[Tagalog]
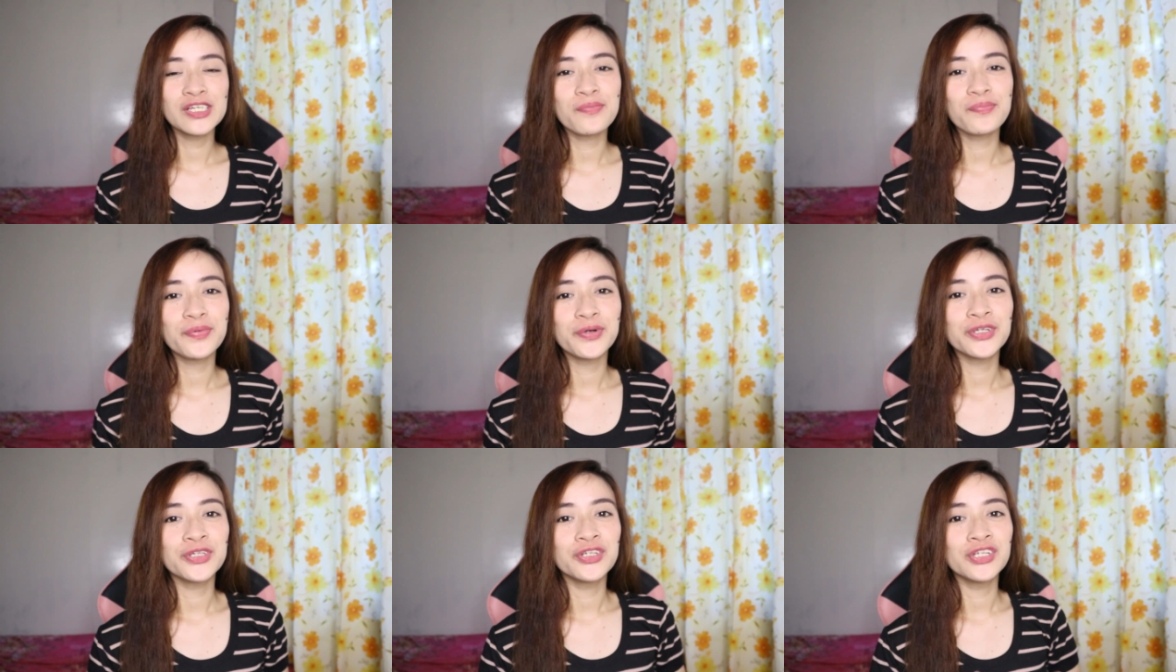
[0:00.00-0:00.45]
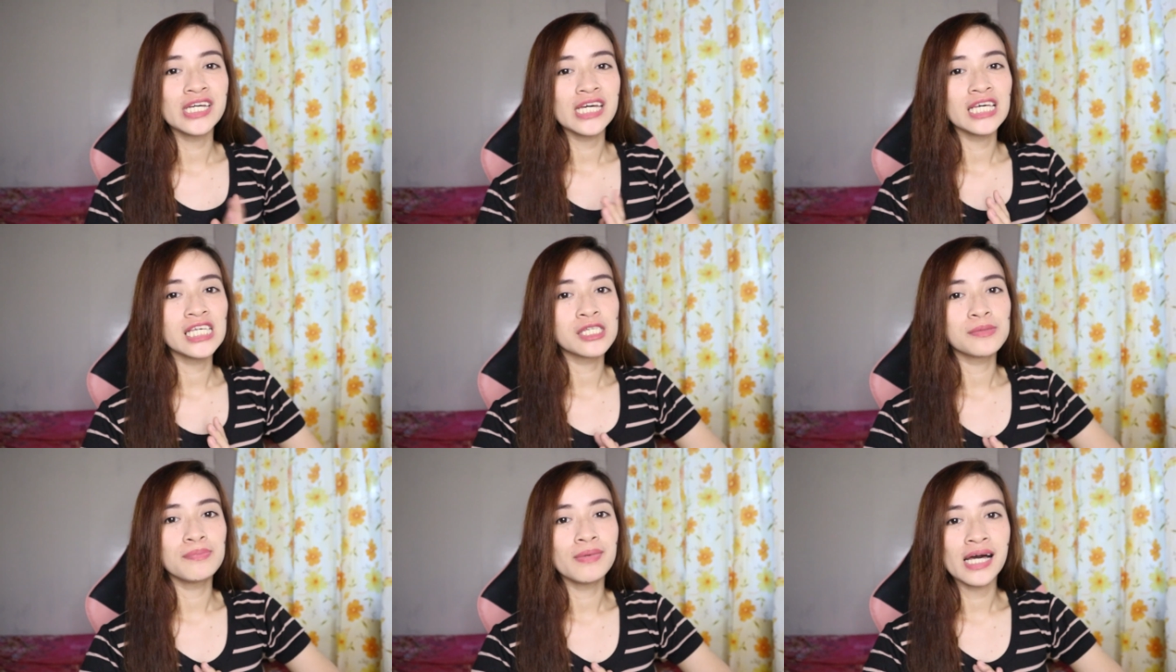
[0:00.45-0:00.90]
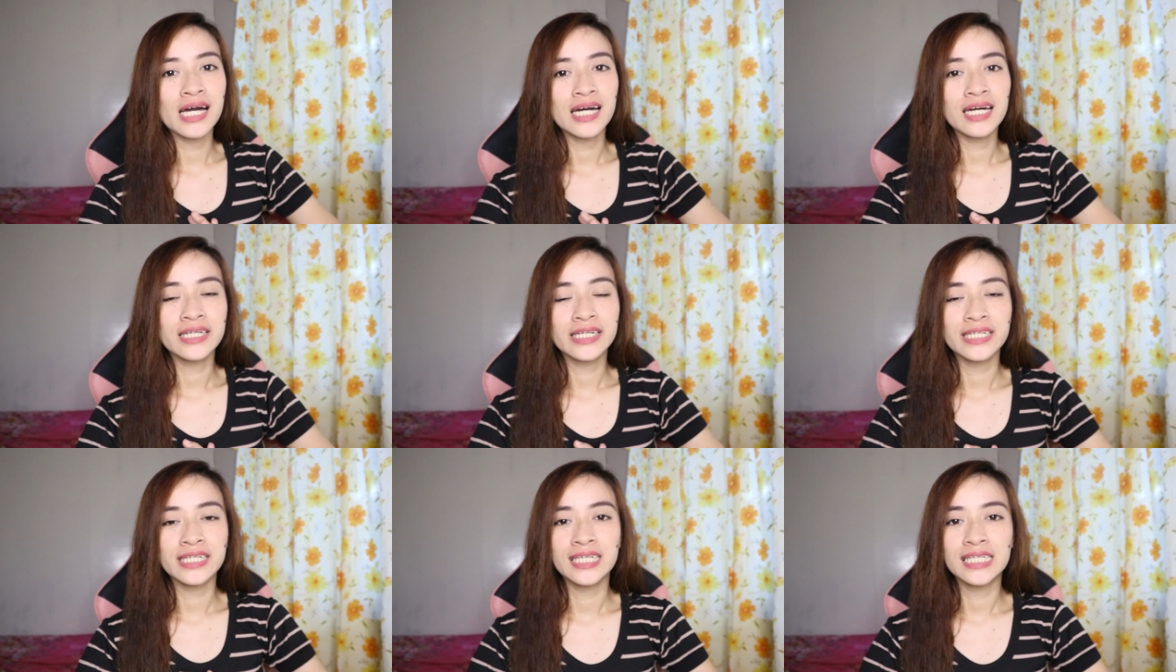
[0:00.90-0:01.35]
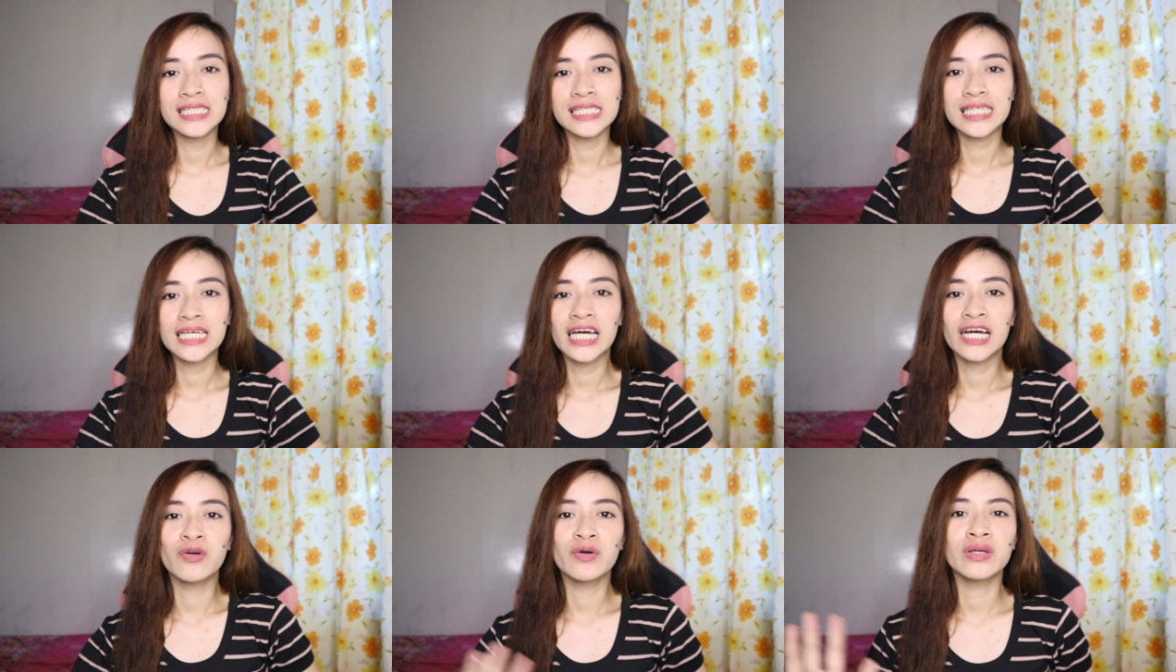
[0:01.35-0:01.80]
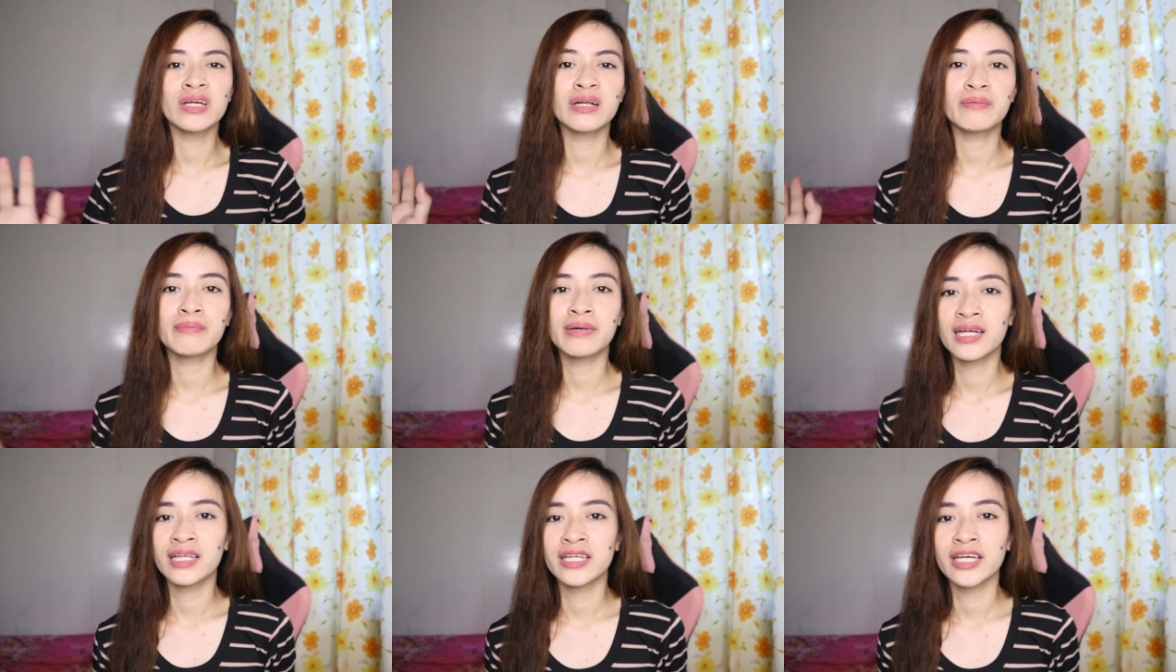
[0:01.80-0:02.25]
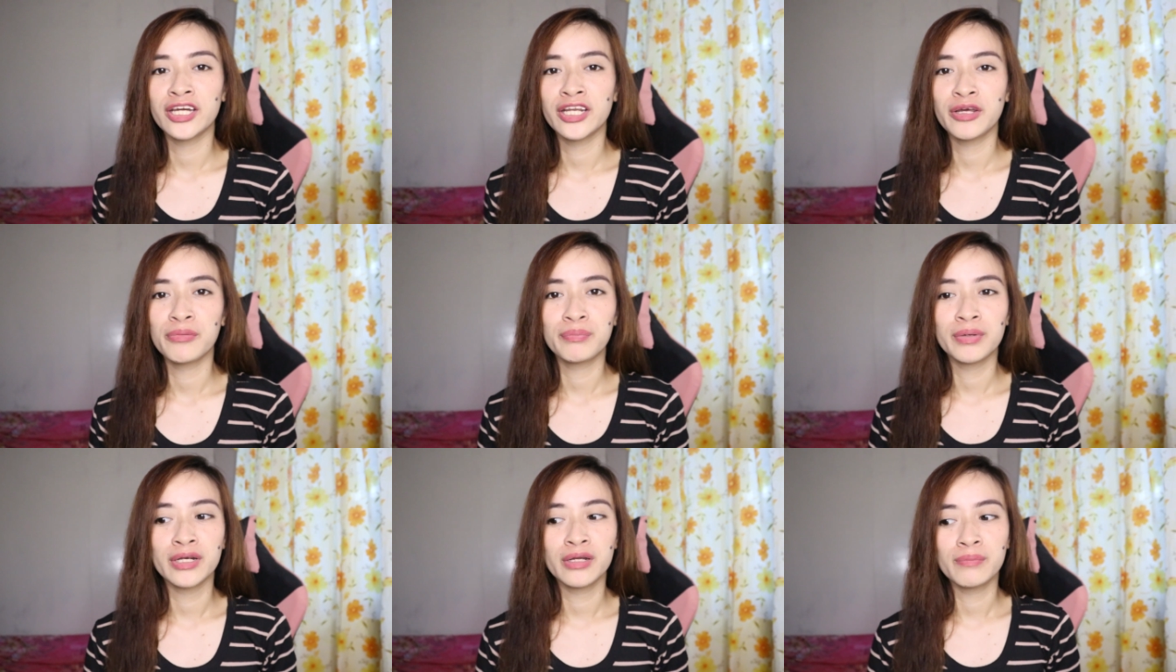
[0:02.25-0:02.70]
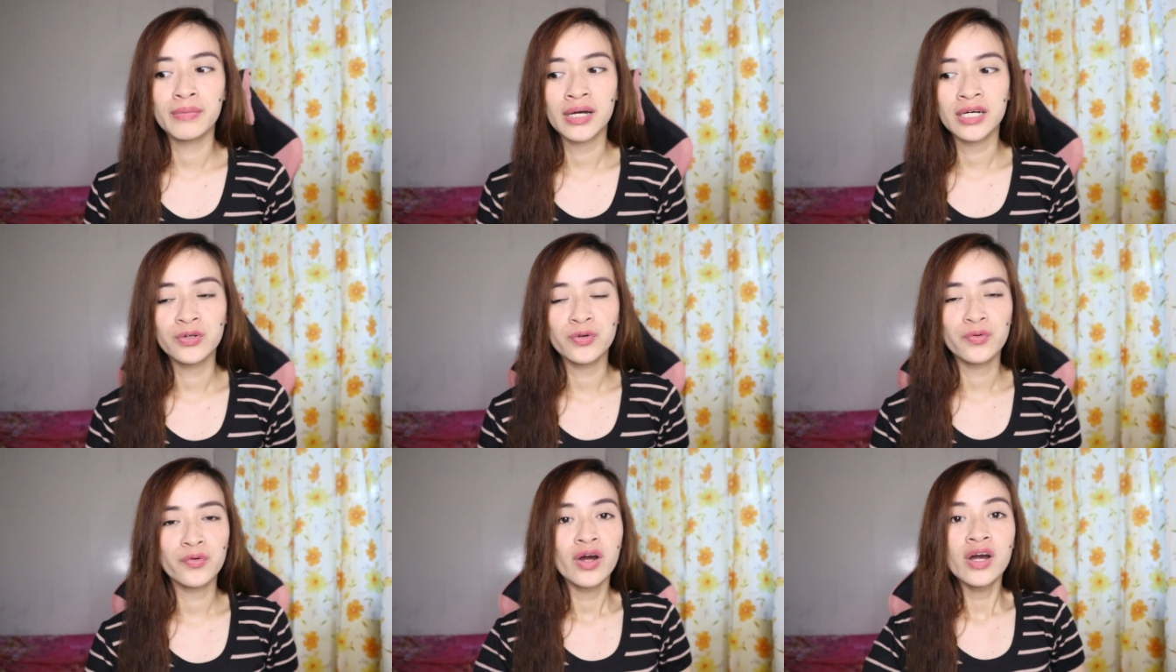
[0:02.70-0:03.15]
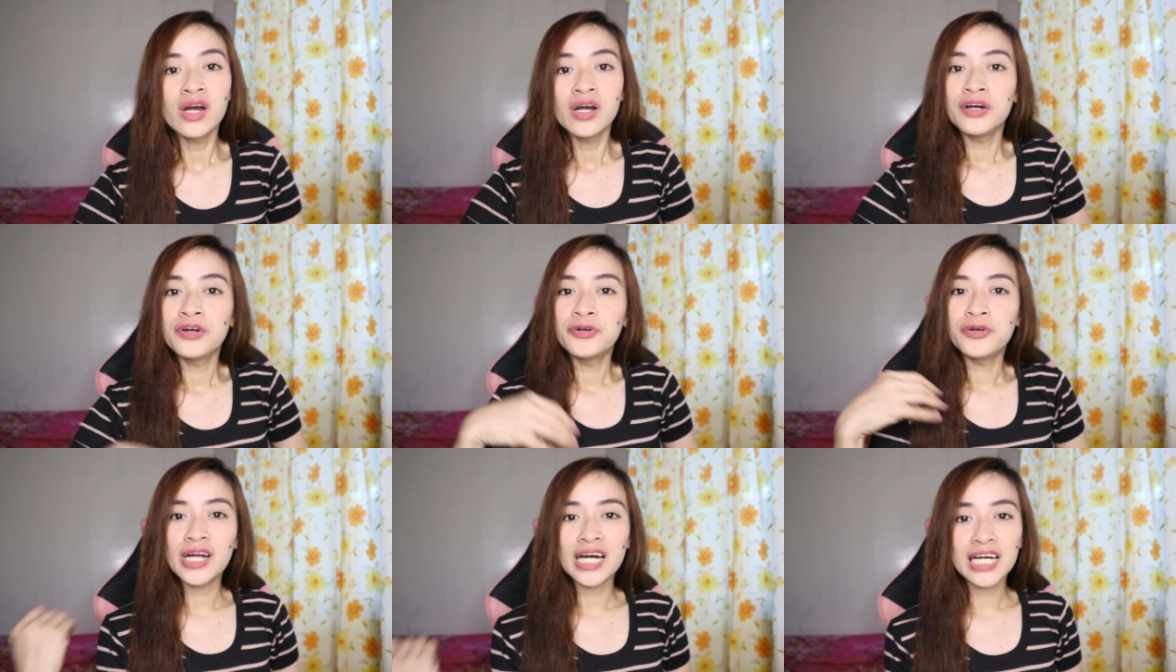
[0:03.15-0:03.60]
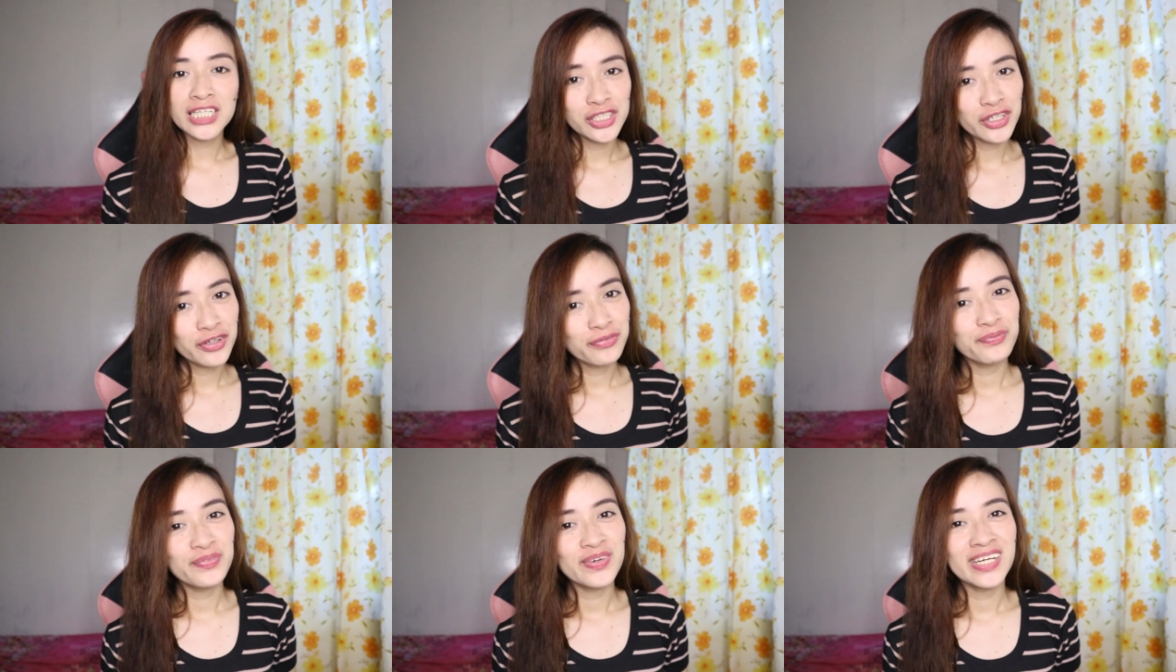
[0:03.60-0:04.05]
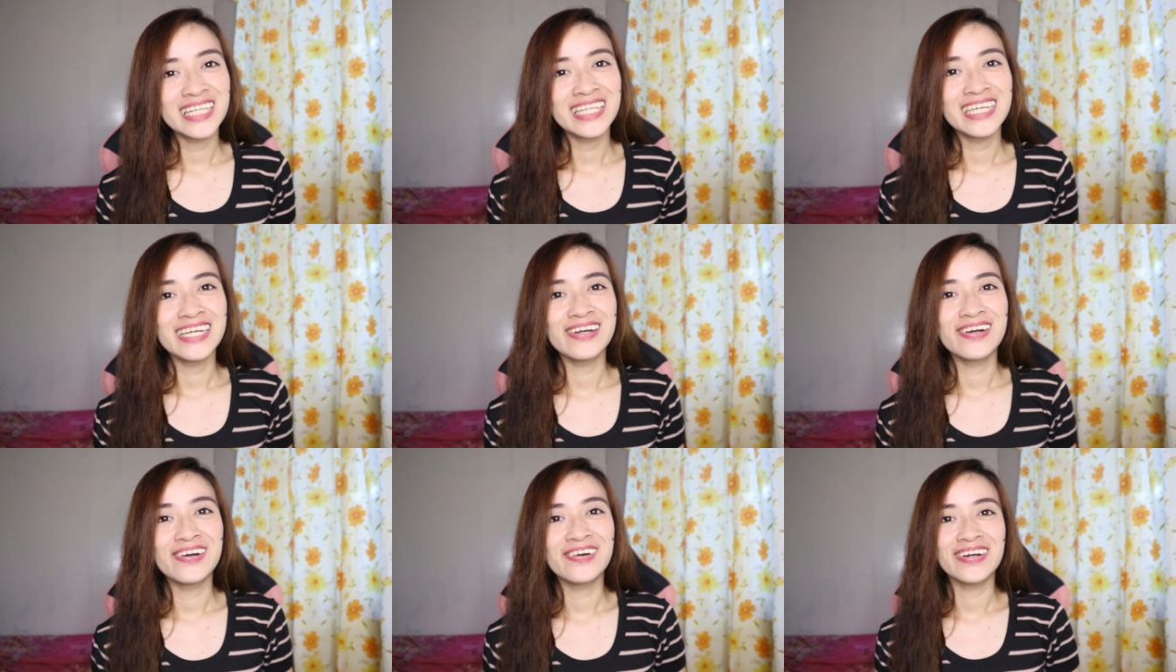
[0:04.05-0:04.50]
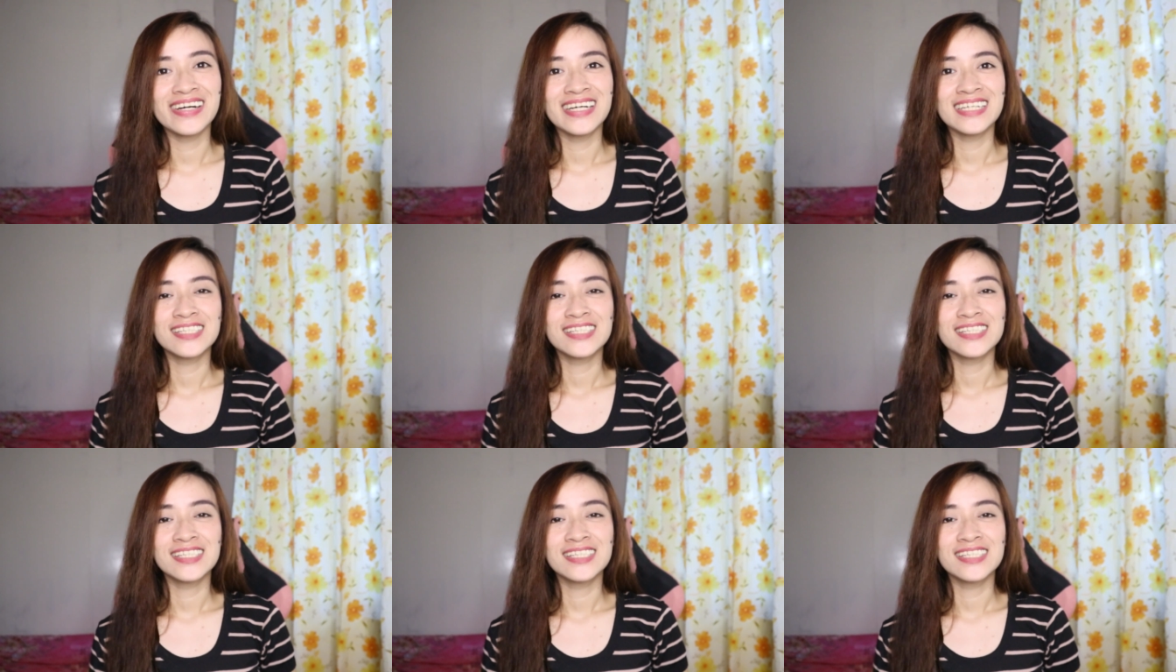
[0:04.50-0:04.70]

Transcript: So for today's vlog is gagawa na naman tayo ng panibagong reaction video.